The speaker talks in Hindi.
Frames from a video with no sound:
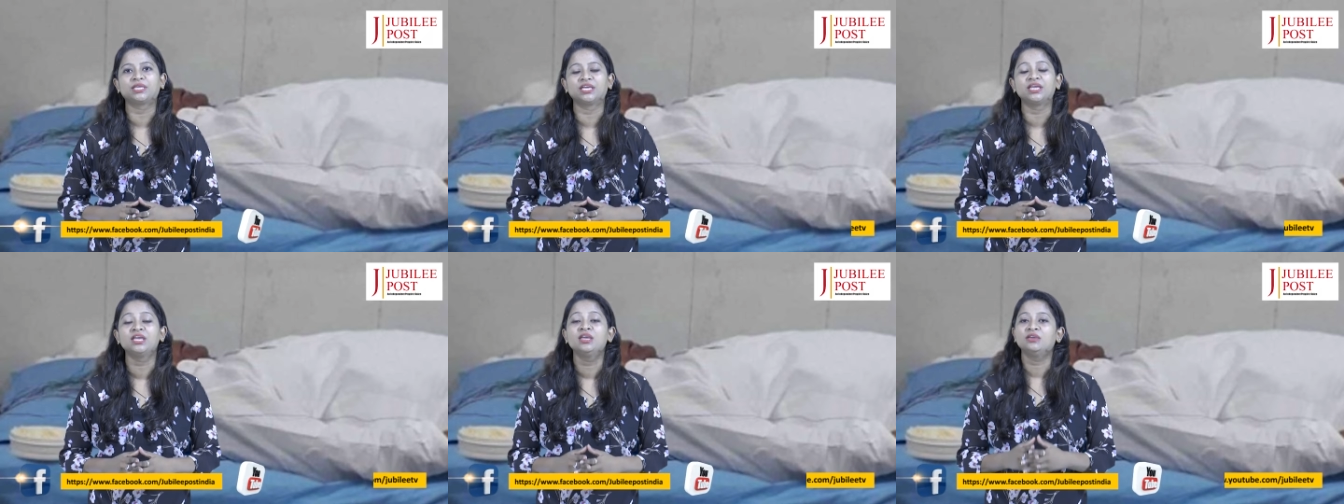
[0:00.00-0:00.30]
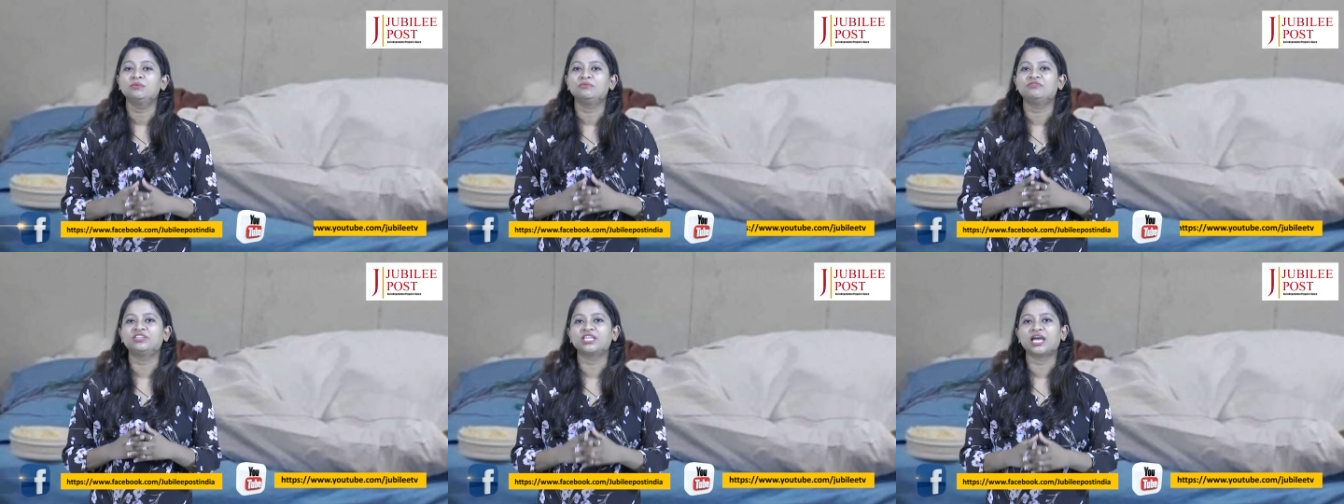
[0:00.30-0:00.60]
के
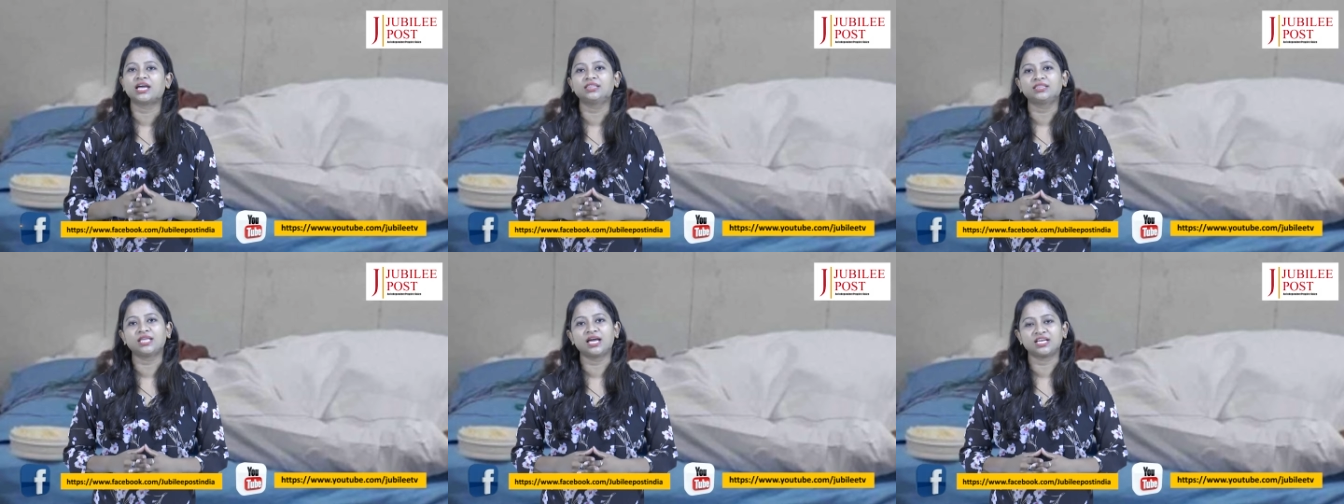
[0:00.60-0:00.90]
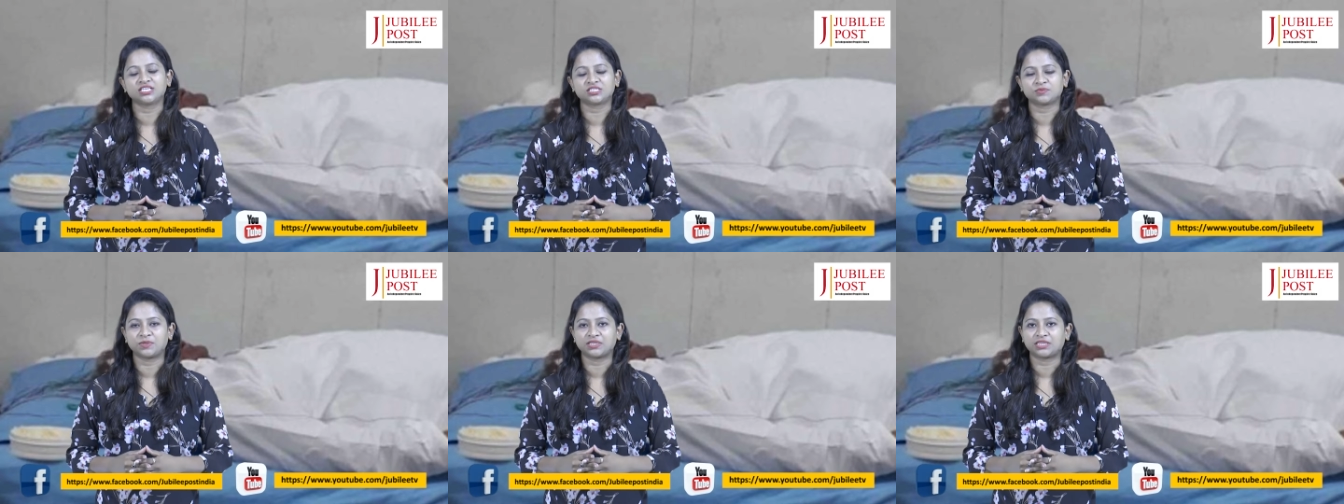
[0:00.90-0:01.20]
विदांता
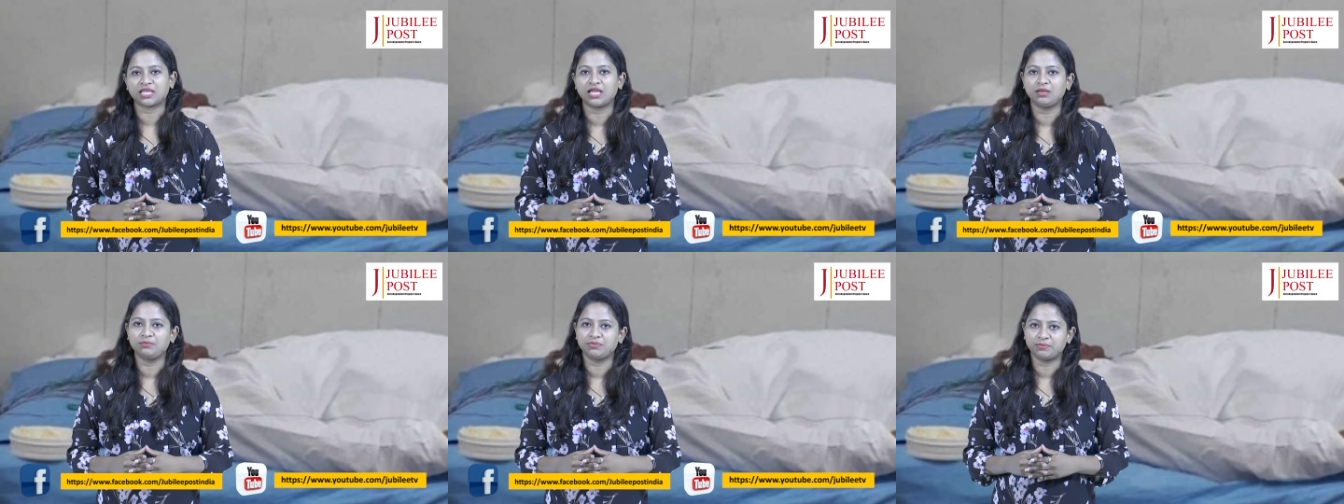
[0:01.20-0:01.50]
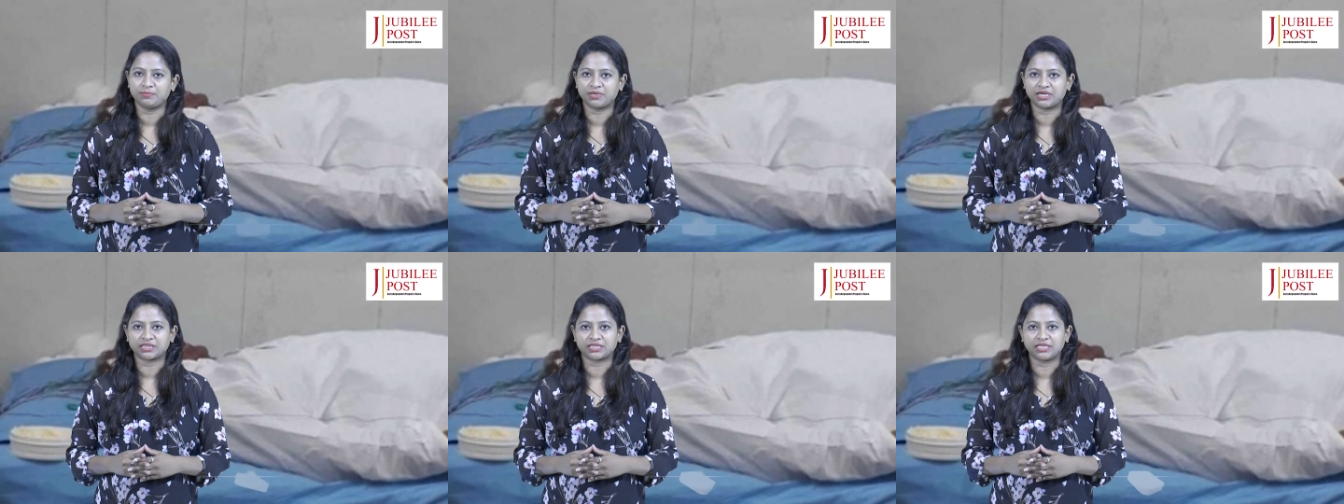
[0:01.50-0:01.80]
अस्पताल
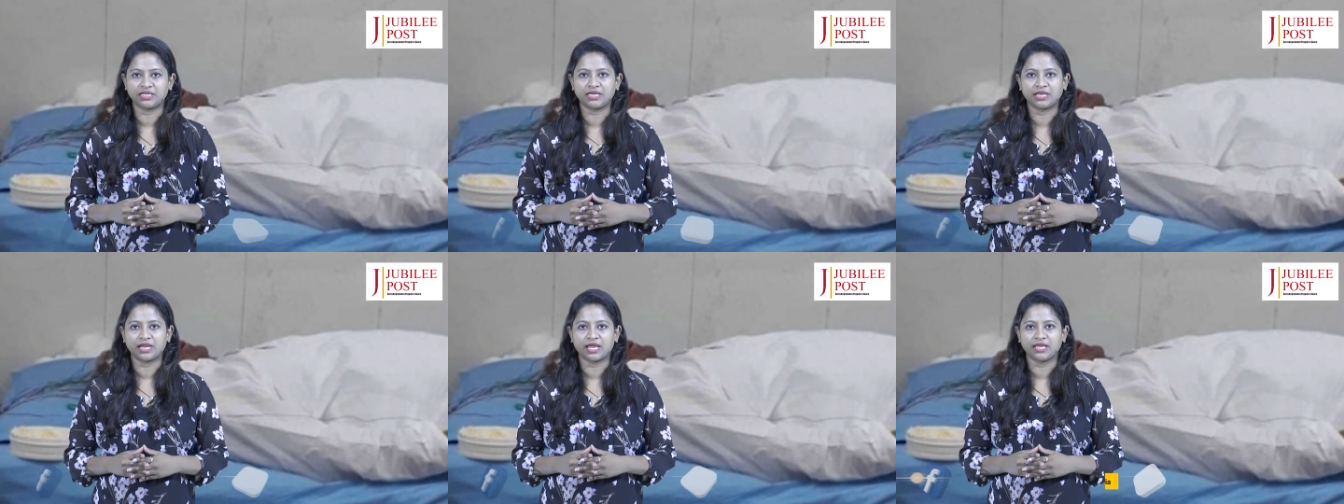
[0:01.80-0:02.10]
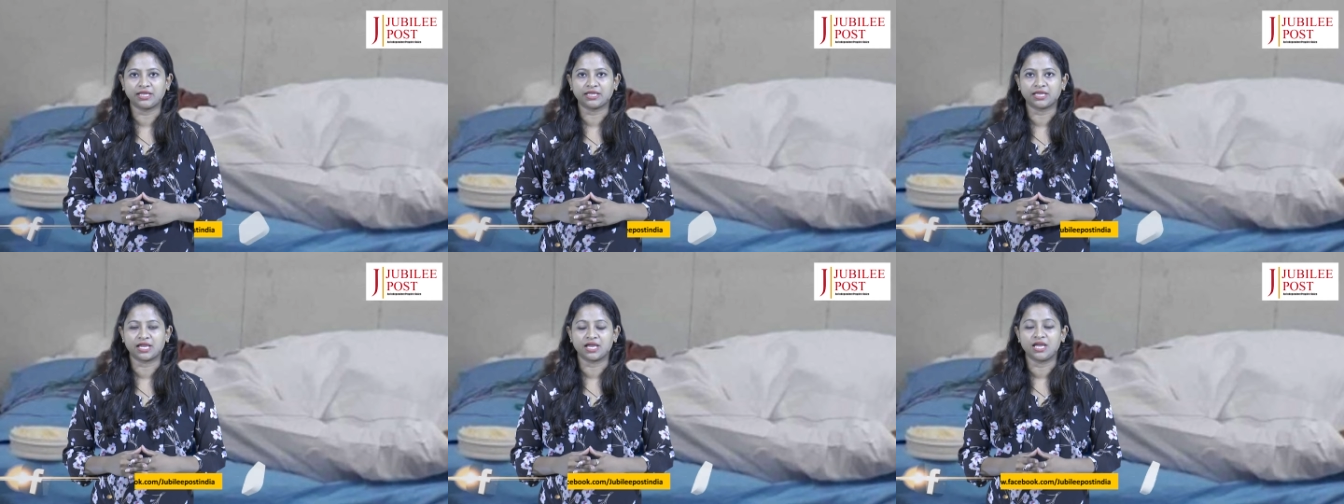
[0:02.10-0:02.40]
में भर्ती
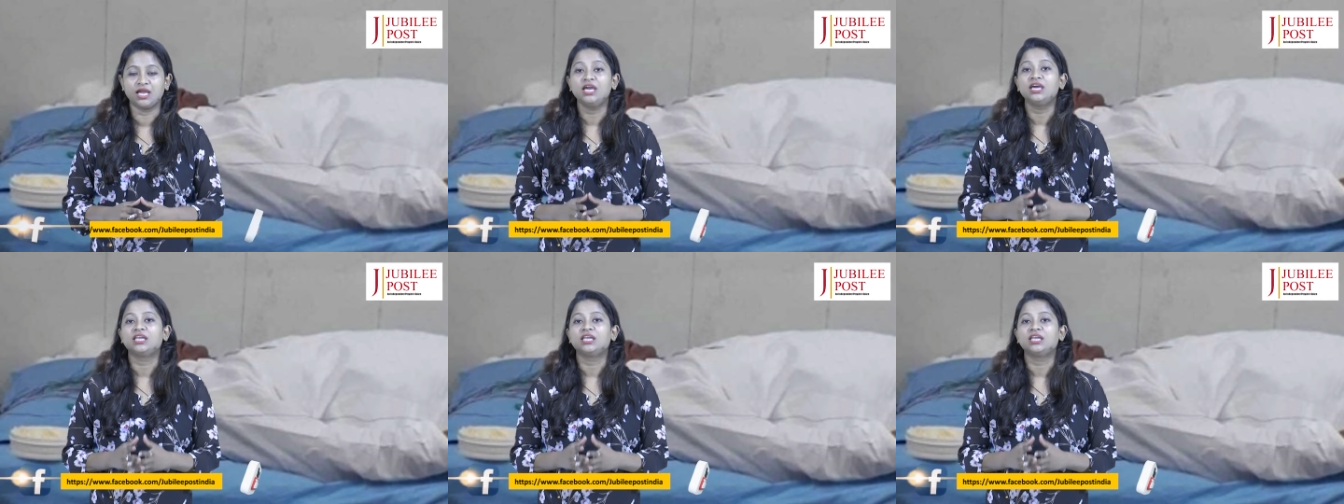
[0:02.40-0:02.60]
कराया गया